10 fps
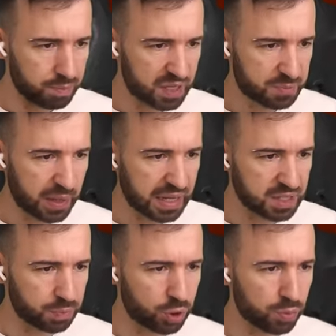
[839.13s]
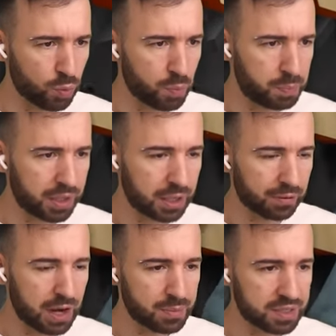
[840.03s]
Без понятия, почему мы
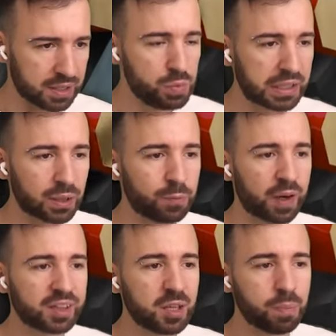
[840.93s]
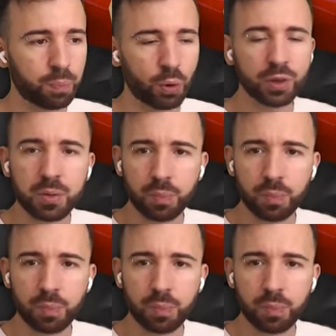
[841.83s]
перегреваемся. У меня там воды полный